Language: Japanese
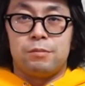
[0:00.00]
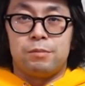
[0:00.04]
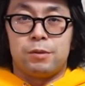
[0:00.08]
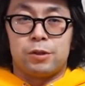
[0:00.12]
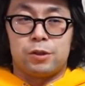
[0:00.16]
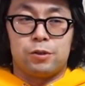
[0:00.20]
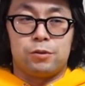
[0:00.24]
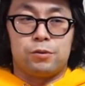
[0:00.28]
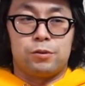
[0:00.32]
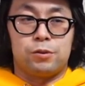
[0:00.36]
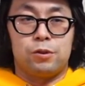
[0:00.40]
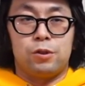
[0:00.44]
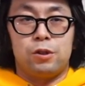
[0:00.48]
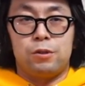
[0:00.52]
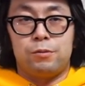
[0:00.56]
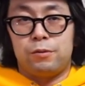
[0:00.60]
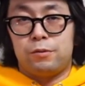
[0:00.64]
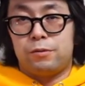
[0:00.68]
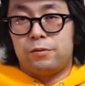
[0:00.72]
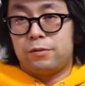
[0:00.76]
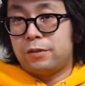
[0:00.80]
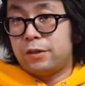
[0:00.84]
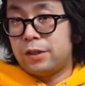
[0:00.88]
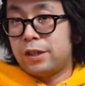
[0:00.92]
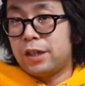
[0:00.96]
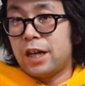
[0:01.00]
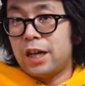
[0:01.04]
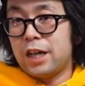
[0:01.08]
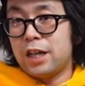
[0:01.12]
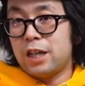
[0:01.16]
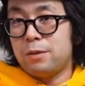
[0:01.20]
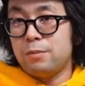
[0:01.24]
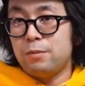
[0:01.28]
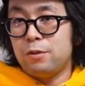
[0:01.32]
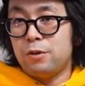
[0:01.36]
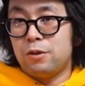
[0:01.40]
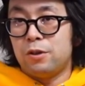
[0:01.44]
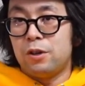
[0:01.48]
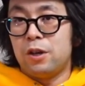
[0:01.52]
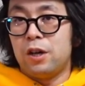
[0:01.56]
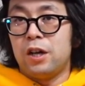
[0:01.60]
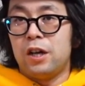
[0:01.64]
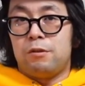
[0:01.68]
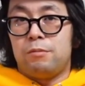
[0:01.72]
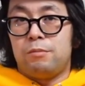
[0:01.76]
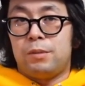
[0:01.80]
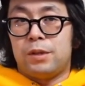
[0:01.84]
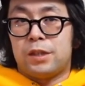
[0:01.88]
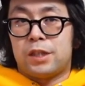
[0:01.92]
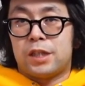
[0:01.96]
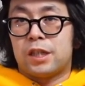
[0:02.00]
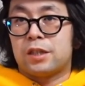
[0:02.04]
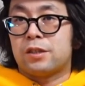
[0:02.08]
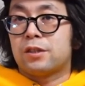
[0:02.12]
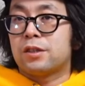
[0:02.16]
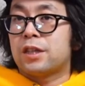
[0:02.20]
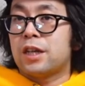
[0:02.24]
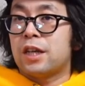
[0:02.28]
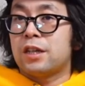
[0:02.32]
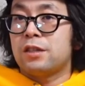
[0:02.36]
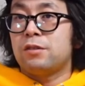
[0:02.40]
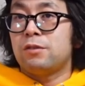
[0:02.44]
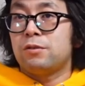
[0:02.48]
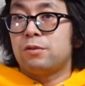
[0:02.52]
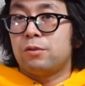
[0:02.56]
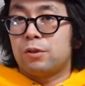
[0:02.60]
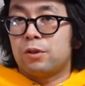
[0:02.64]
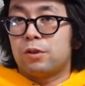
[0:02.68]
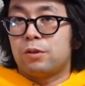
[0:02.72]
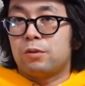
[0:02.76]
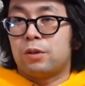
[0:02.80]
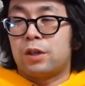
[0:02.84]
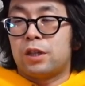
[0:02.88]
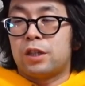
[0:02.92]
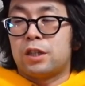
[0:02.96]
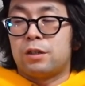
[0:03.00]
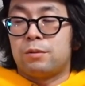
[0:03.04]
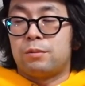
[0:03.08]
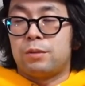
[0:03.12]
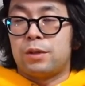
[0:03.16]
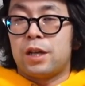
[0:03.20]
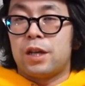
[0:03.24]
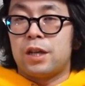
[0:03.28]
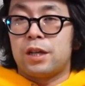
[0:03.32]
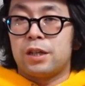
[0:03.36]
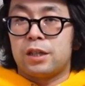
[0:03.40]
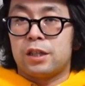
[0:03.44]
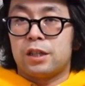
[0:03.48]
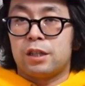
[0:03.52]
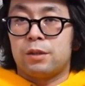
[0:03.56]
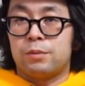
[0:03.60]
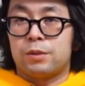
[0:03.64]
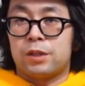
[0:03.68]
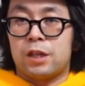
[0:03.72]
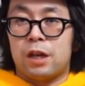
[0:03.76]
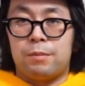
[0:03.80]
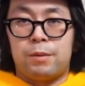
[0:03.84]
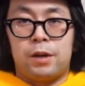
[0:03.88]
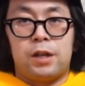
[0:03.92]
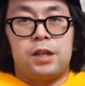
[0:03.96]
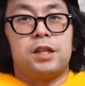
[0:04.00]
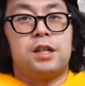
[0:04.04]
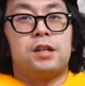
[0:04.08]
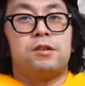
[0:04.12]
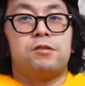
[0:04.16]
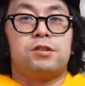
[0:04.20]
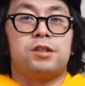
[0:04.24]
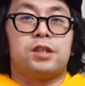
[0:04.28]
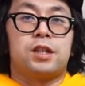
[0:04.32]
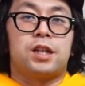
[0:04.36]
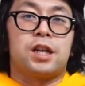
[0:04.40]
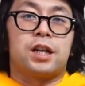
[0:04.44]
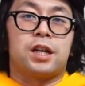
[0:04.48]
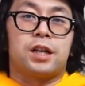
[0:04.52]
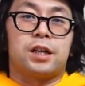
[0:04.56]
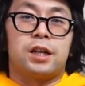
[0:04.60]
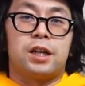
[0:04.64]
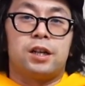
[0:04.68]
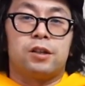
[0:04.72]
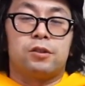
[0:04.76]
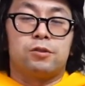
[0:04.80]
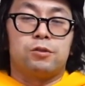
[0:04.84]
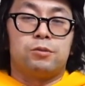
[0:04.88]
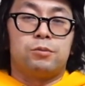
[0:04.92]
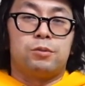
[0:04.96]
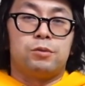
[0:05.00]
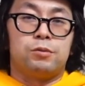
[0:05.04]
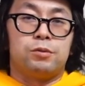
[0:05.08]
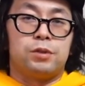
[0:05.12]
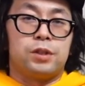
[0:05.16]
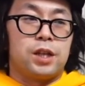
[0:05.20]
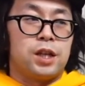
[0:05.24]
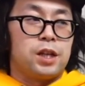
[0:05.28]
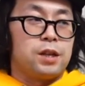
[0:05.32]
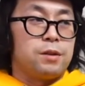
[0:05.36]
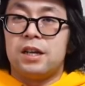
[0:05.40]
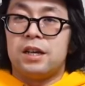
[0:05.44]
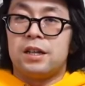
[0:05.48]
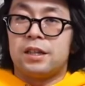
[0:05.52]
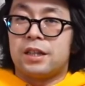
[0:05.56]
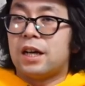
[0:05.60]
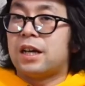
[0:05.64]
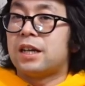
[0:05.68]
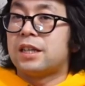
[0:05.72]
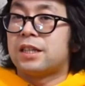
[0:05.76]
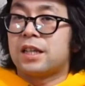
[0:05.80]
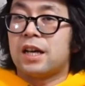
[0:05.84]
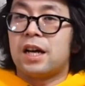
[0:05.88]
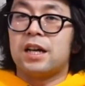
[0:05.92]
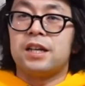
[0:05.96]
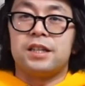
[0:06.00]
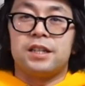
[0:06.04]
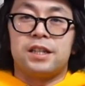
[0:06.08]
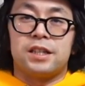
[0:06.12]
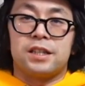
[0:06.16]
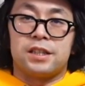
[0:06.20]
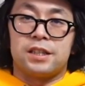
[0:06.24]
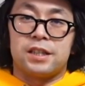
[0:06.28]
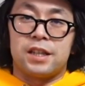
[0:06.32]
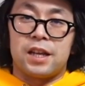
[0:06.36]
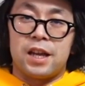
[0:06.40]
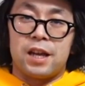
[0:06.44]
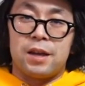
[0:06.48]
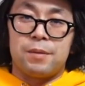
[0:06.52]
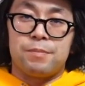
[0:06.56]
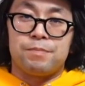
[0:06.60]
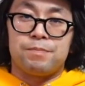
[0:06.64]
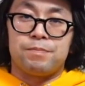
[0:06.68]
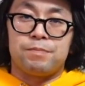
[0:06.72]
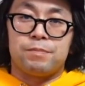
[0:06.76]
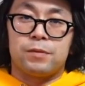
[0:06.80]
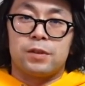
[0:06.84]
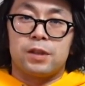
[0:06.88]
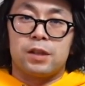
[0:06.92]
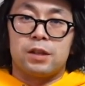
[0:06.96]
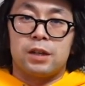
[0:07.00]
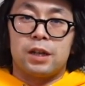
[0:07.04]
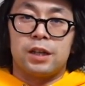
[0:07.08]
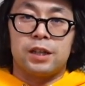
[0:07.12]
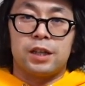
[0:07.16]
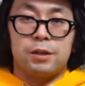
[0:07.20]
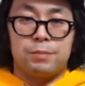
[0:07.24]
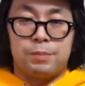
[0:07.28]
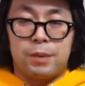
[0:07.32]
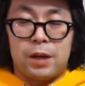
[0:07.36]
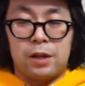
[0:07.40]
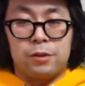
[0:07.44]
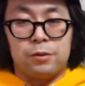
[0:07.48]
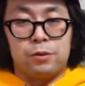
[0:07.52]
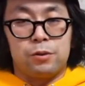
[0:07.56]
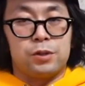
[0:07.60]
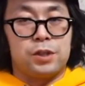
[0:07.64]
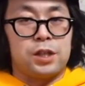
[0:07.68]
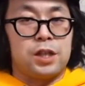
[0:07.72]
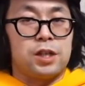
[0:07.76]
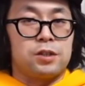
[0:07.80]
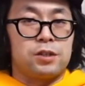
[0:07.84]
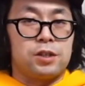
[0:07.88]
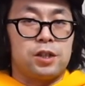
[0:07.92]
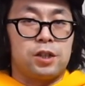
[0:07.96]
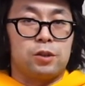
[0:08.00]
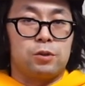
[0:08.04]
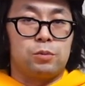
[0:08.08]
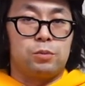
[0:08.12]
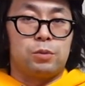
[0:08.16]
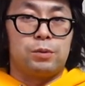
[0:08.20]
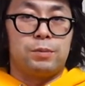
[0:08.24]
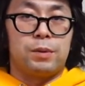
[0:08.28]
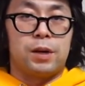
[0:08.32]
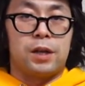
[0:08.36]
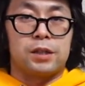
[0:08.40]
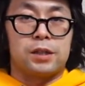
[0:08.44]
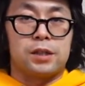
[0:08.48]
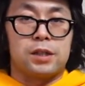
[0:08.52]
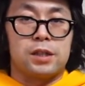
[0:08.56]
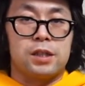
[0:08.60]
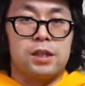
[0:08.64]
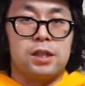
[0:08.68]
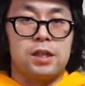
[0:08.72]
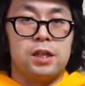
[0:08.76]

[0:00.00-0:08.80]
その太い服以外にも、まあ、ジャストサイズの時とかにもね、きっと様になるんじゃないかなと思うんで、だいさんいですね。かなり万能選手だと思います。